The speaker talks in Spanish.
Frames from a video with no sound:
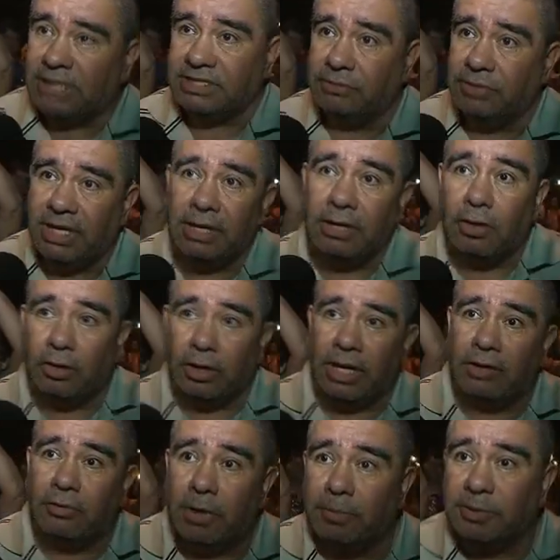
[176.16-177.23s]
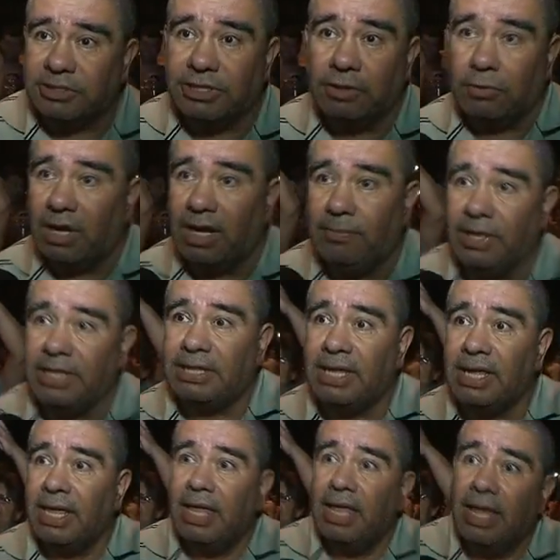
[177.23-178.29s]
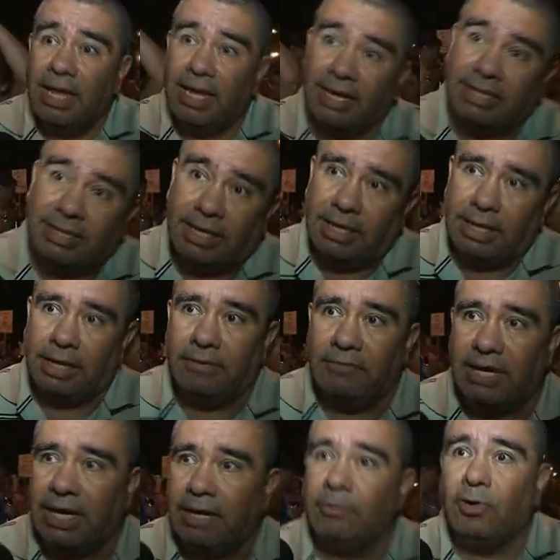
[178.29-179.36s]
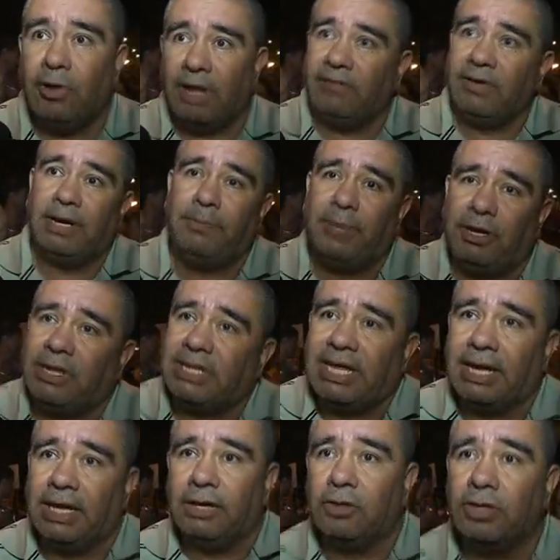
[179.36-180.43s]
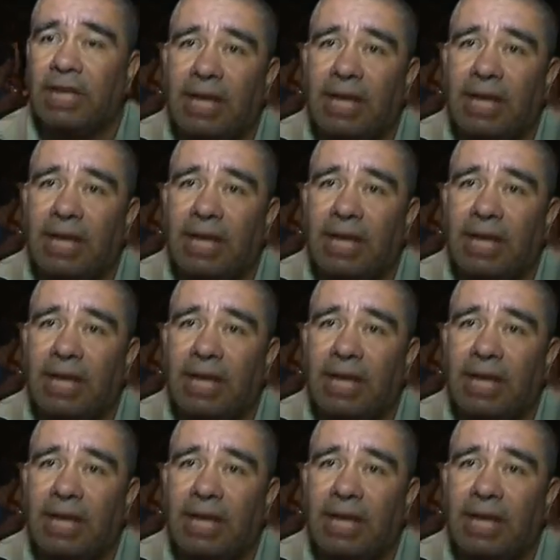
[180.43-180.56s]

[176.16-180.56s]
a reunirnos con el cuerpo seguramente este, y veremos a ver, pero hasta que no